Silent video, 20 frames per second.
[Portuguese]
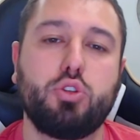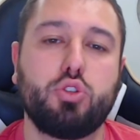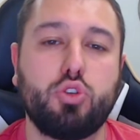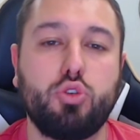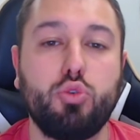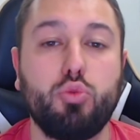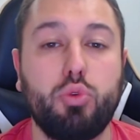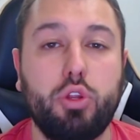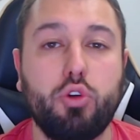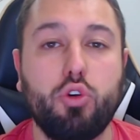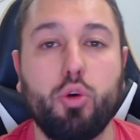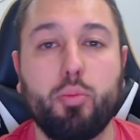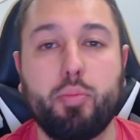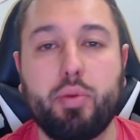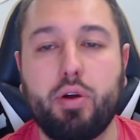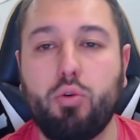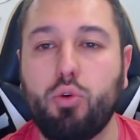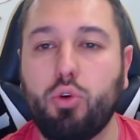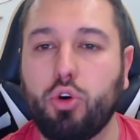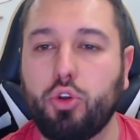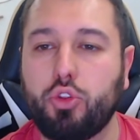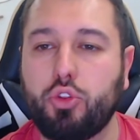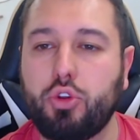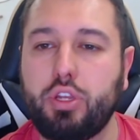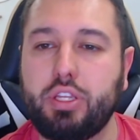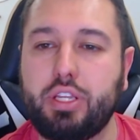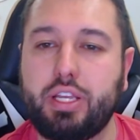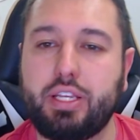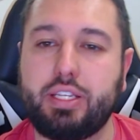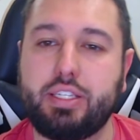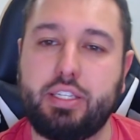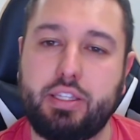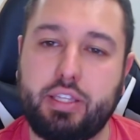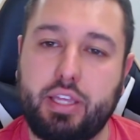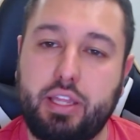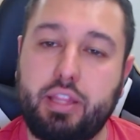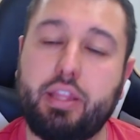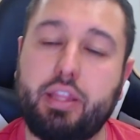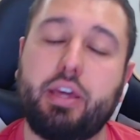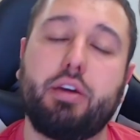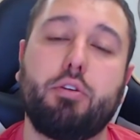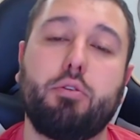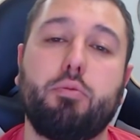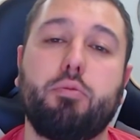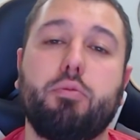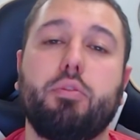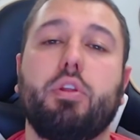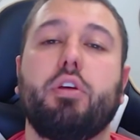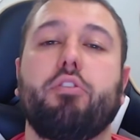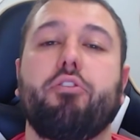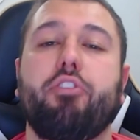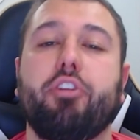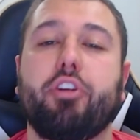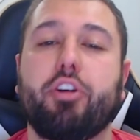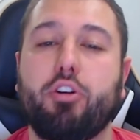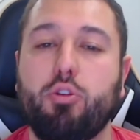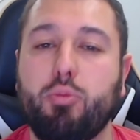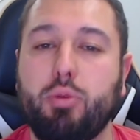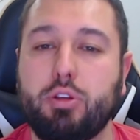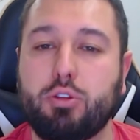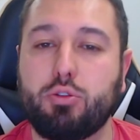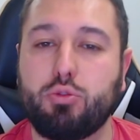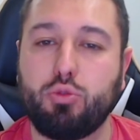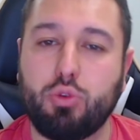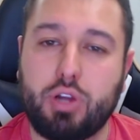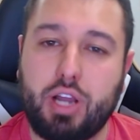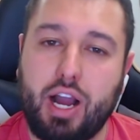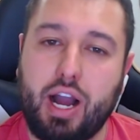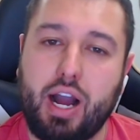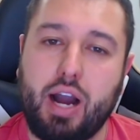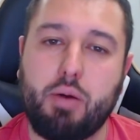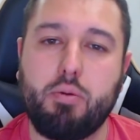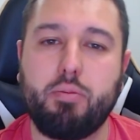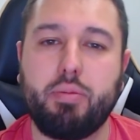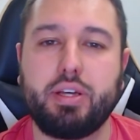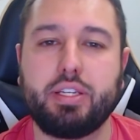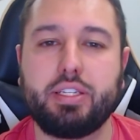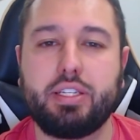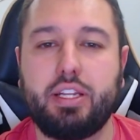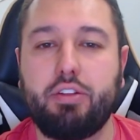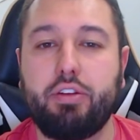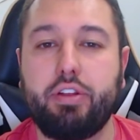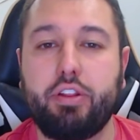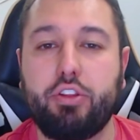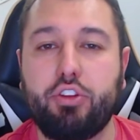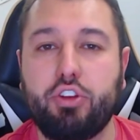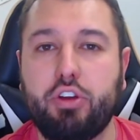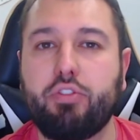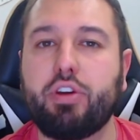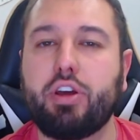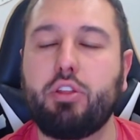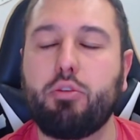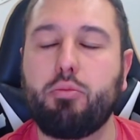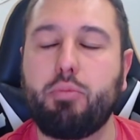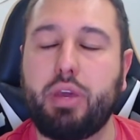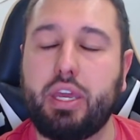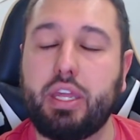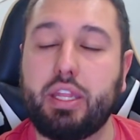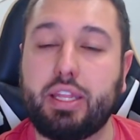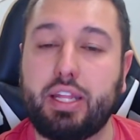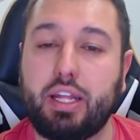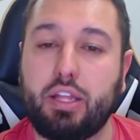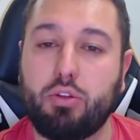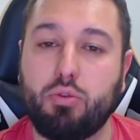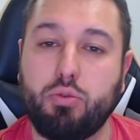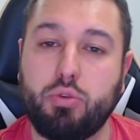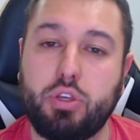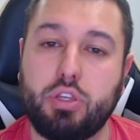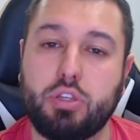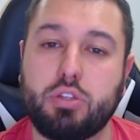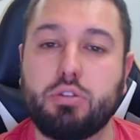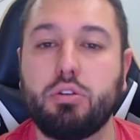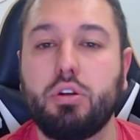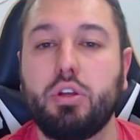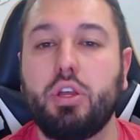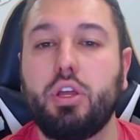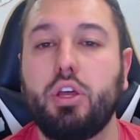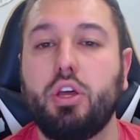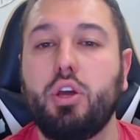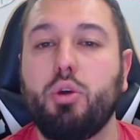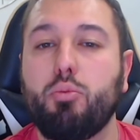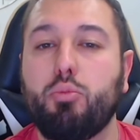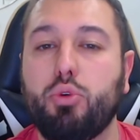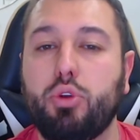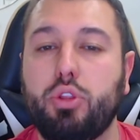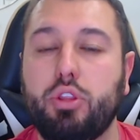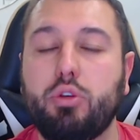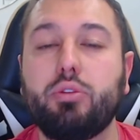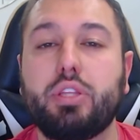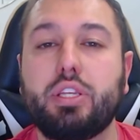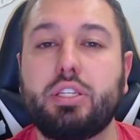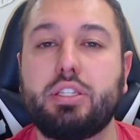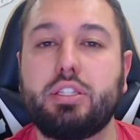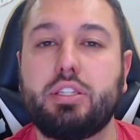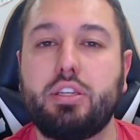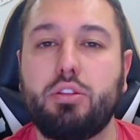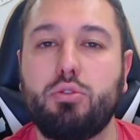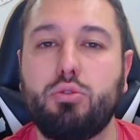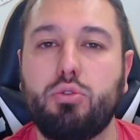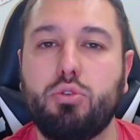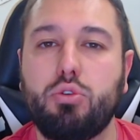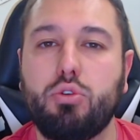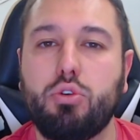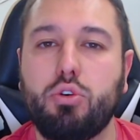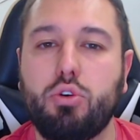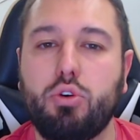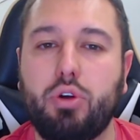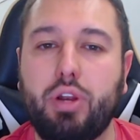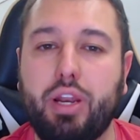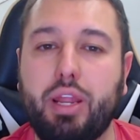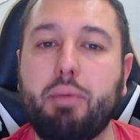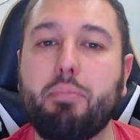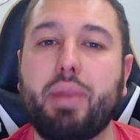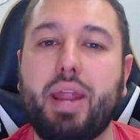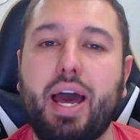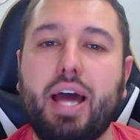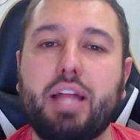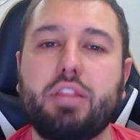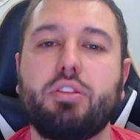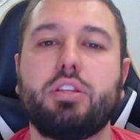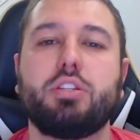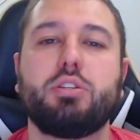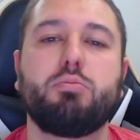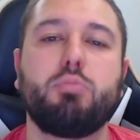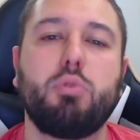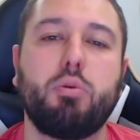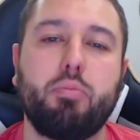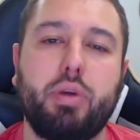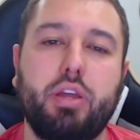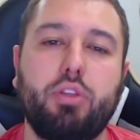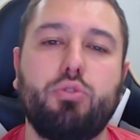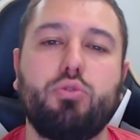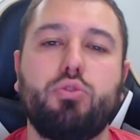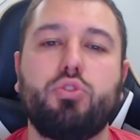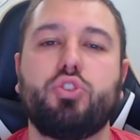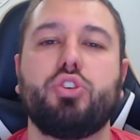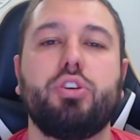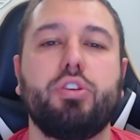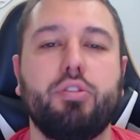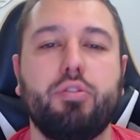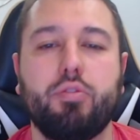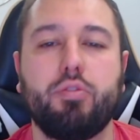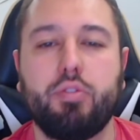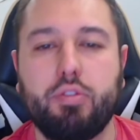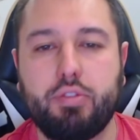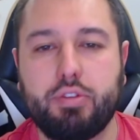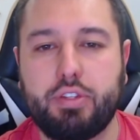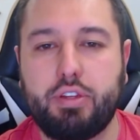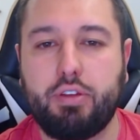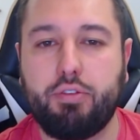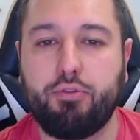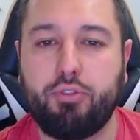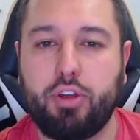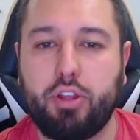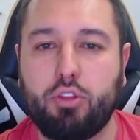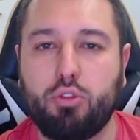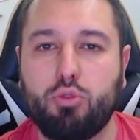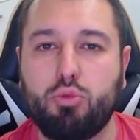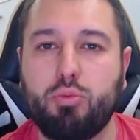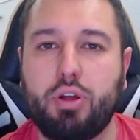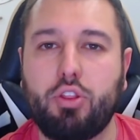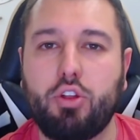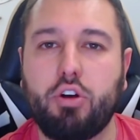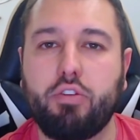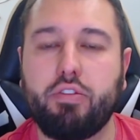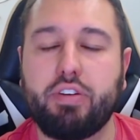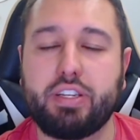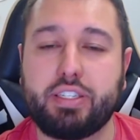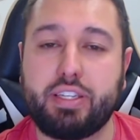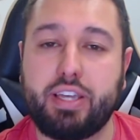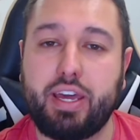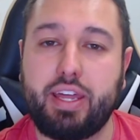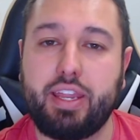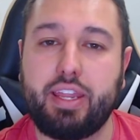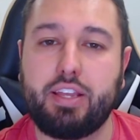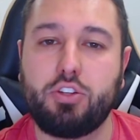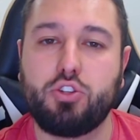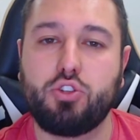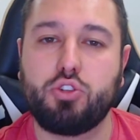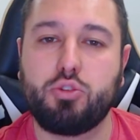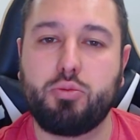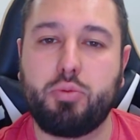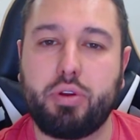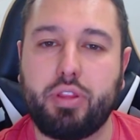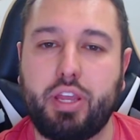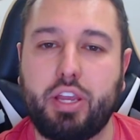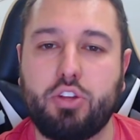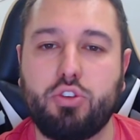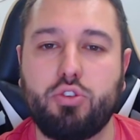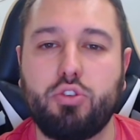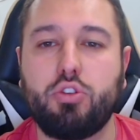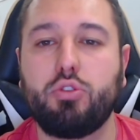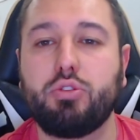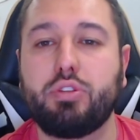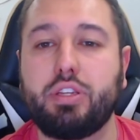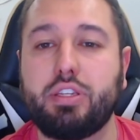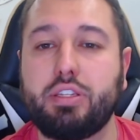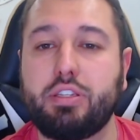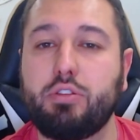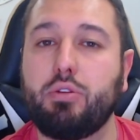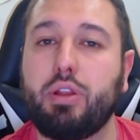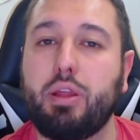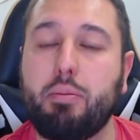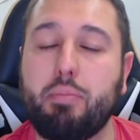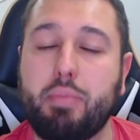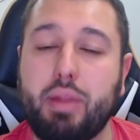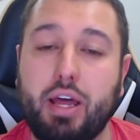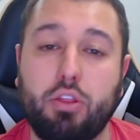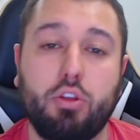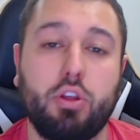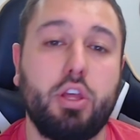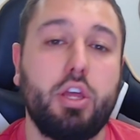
que um ligou para o outro e daí se entenderam, ficou mais tudo calmo, mas ele tinha ficado bem irritado com isso, por não ter sido lembrado nesse momento de ser feito uma nova série de Supernatural e não ter sido lembrado.